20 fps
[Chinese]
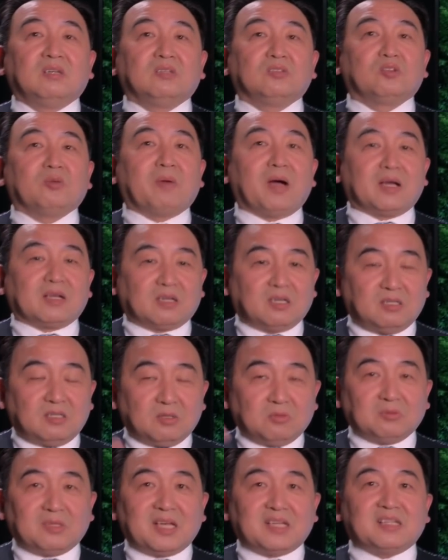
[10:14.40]
对吧？根儿
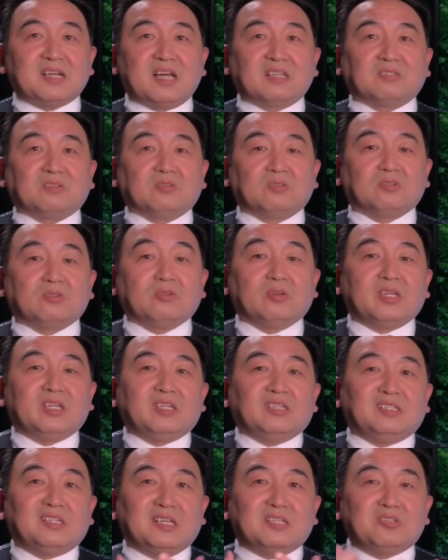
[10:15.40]
都在上头，所
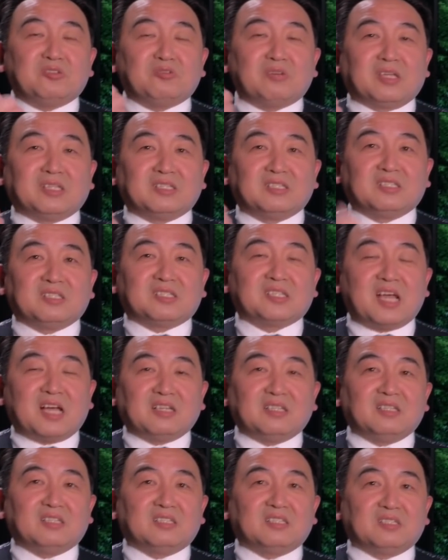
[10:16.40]
以人选择善
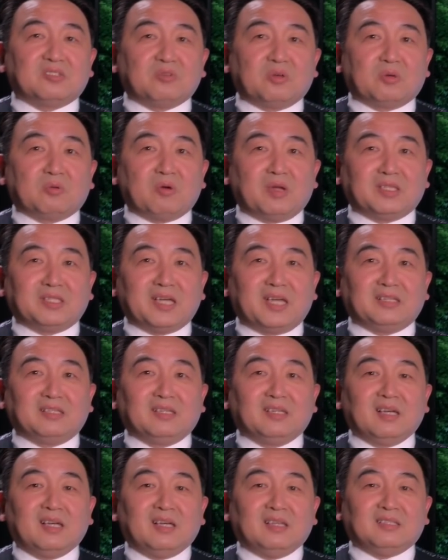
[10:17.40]
恶是最关键的。
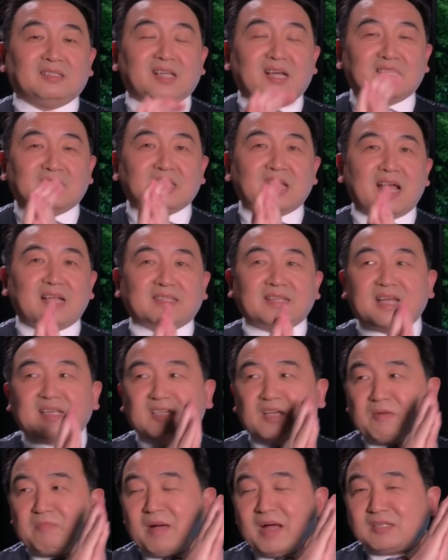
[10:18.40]
那撒旦
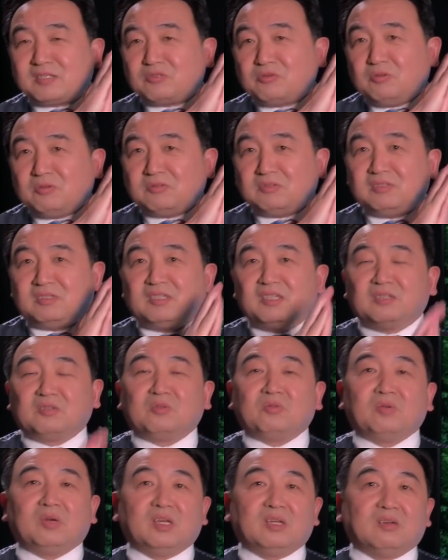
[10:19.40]
要把所有的人
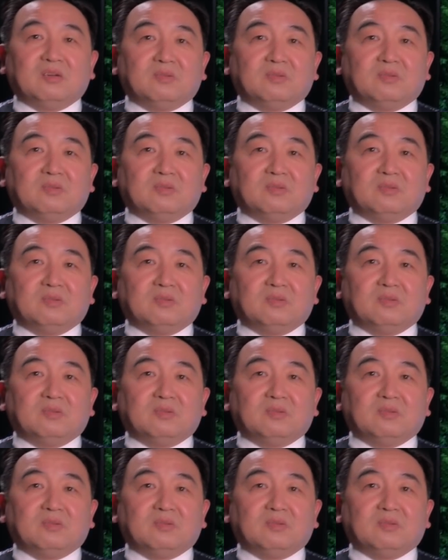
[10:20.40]
毁了。